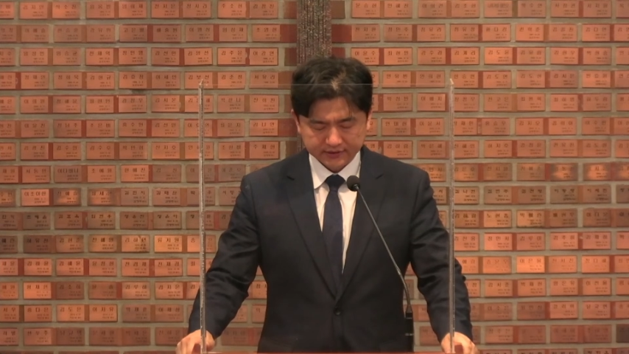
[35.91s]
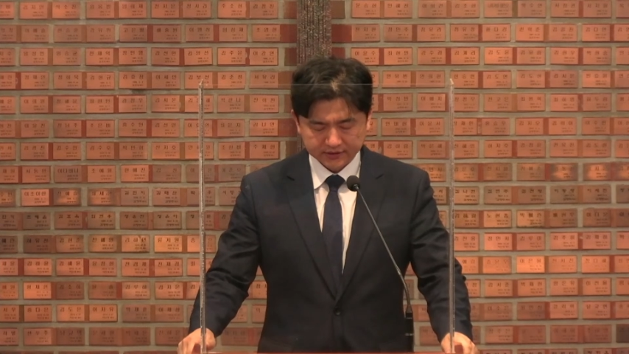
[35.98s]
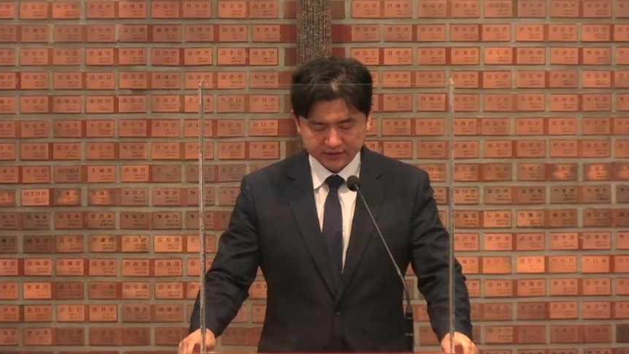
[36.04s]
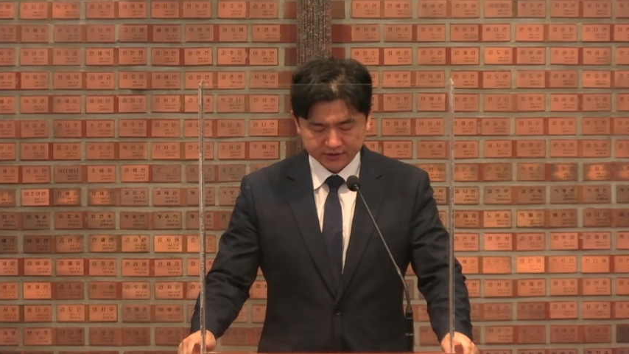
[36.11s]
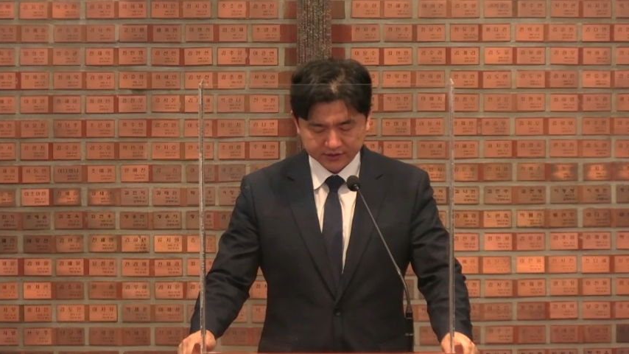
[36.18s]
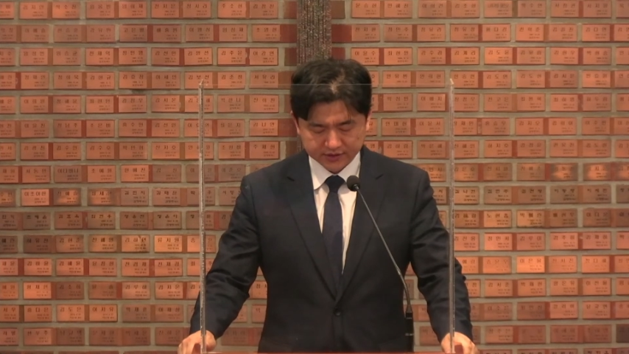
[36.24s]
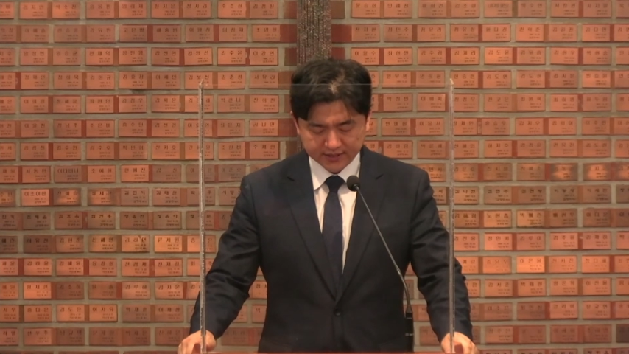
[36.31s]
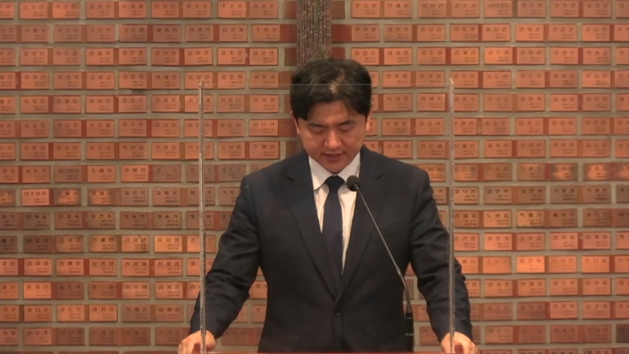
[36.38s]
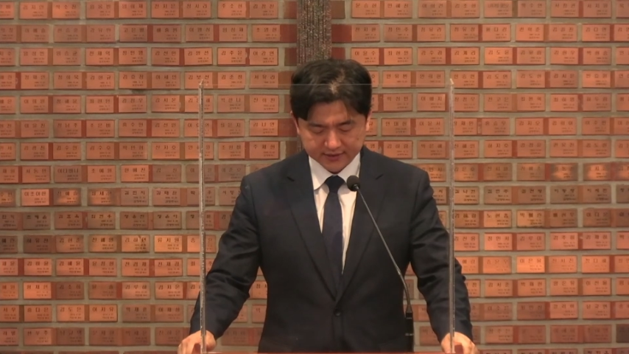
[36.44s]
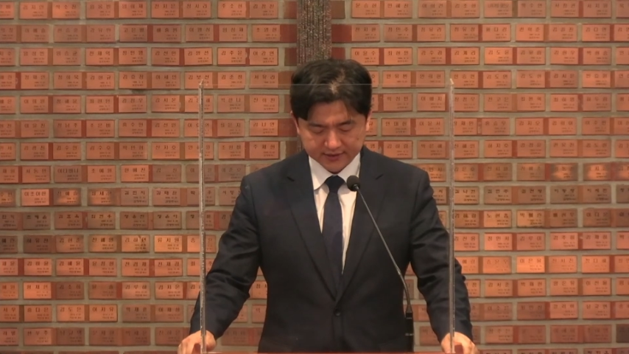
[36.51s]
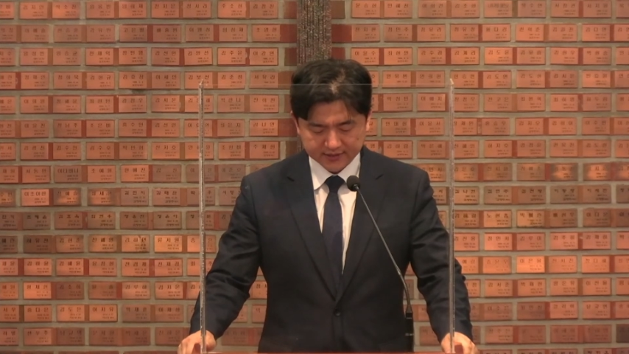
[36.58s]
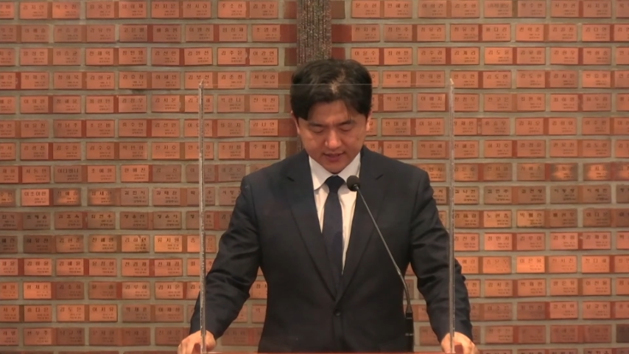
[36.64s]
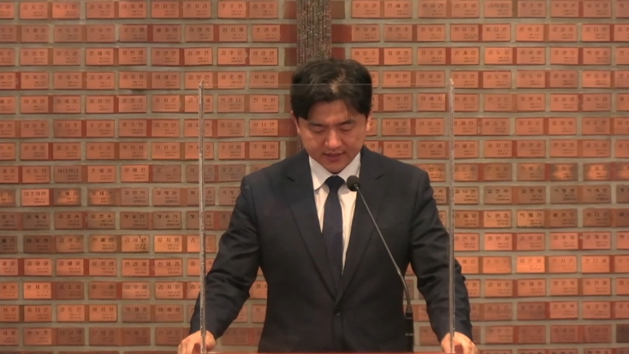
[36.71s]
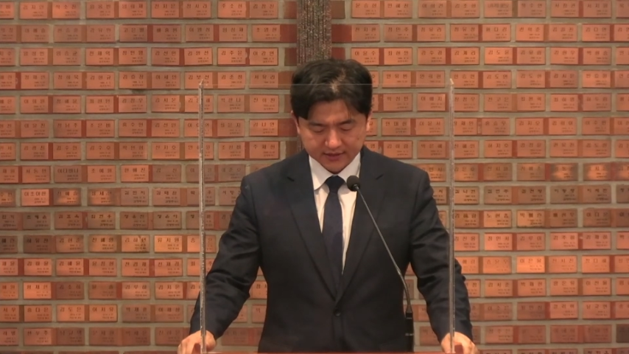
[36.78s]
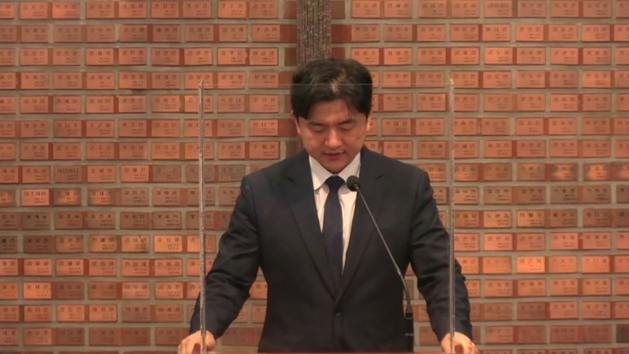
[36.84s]

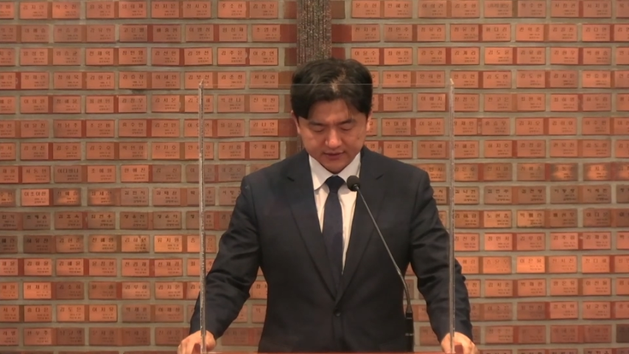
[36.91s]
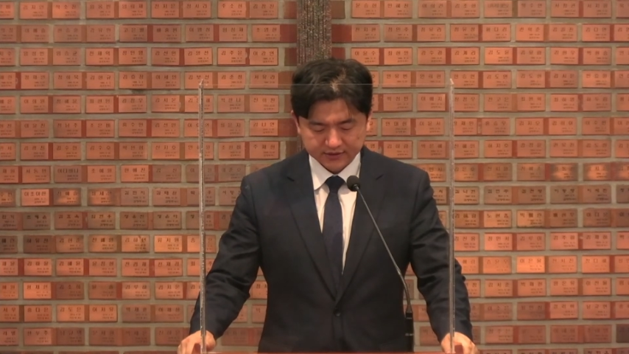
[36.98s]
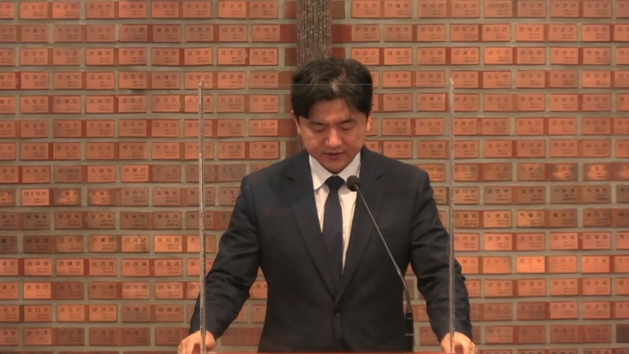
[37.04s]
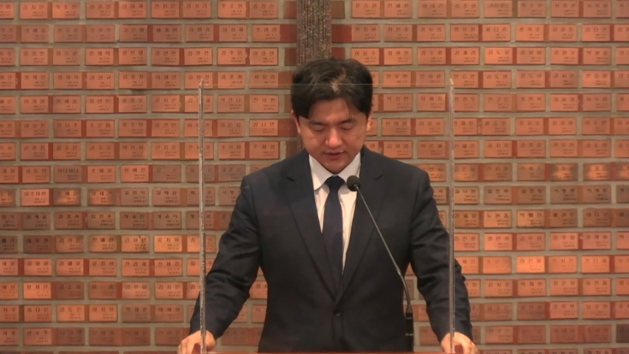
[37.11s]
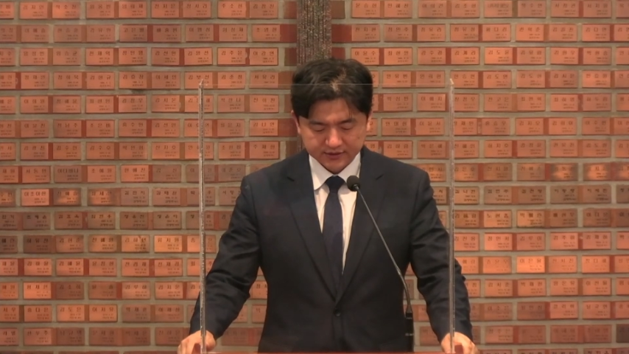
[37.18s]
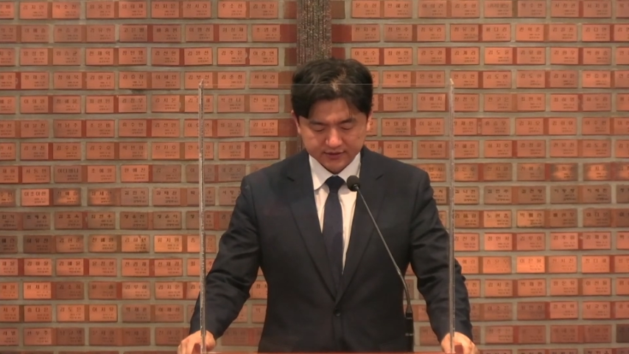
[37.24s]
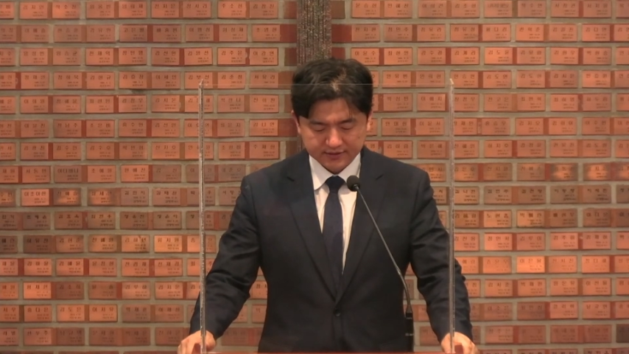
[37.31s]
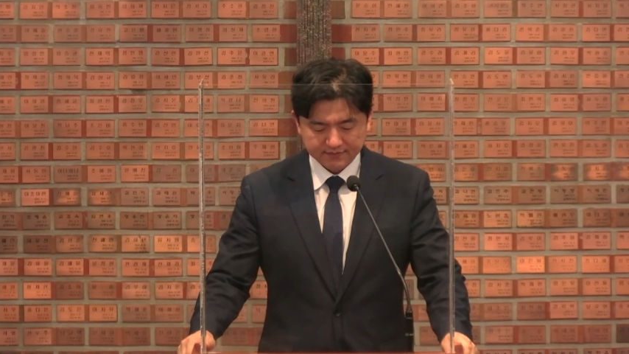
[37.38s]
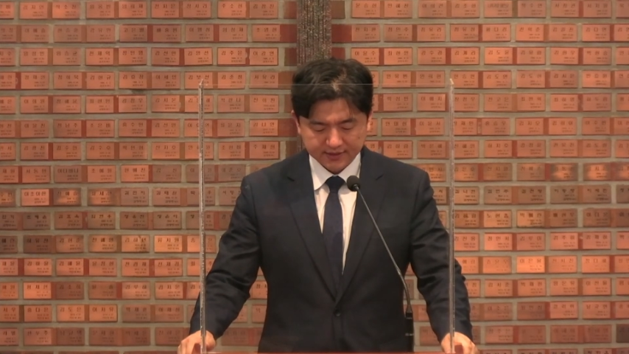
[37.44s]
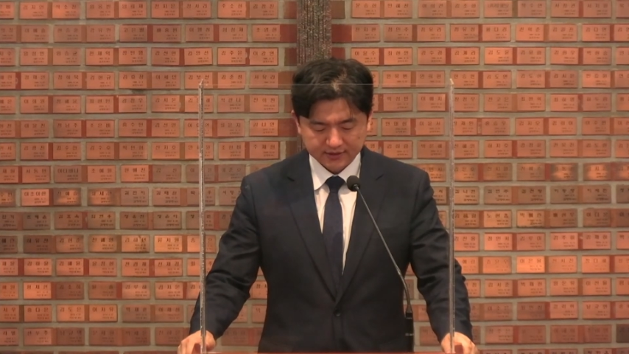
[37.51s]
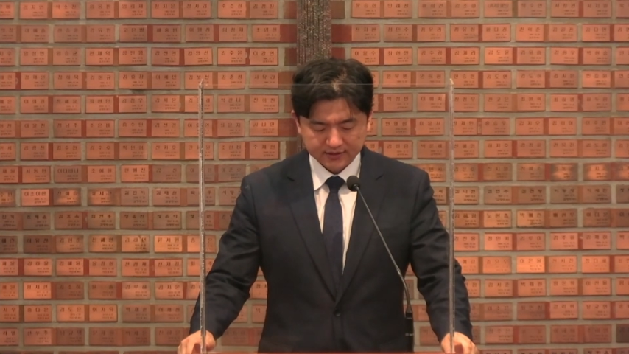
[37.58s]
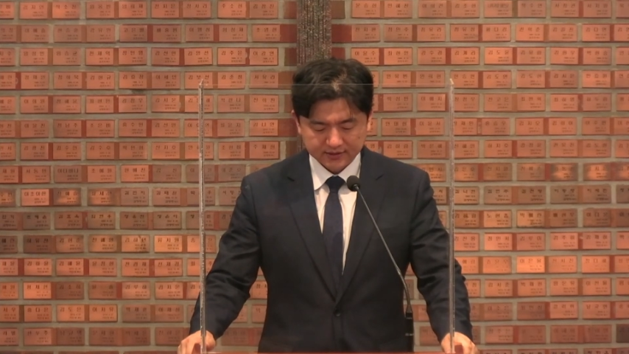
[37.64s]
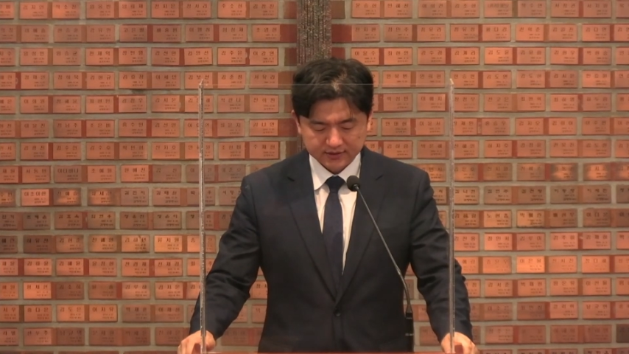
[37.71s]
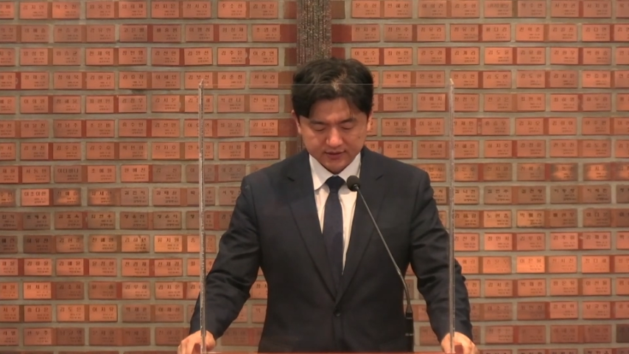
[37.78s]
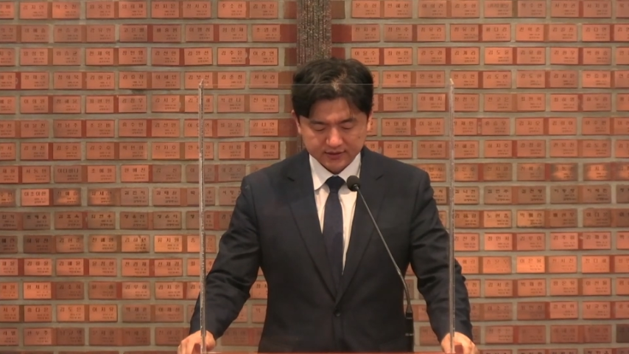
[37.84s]
전능하사 천지를
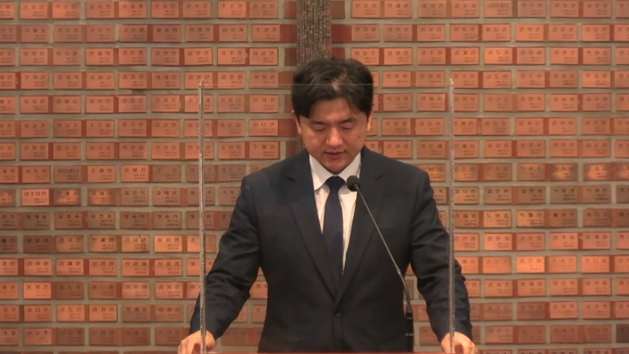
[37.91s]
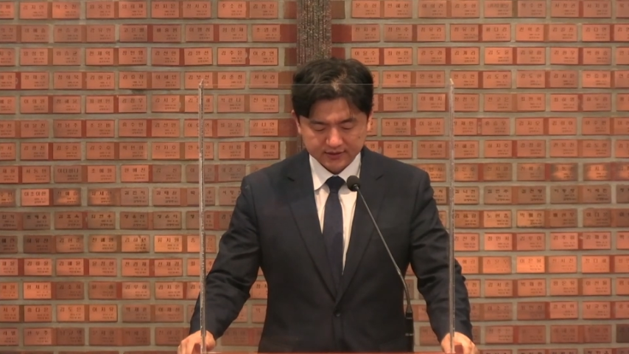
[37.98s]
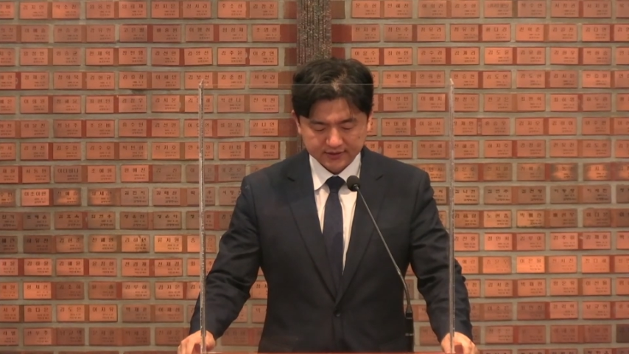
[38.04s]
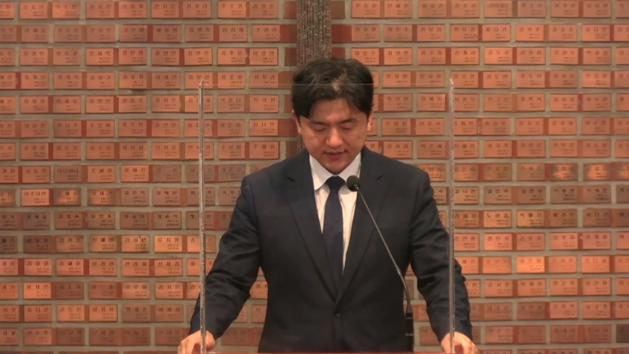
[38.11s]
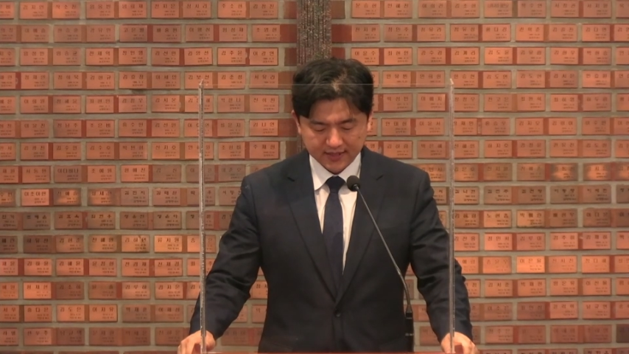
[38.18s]
만드신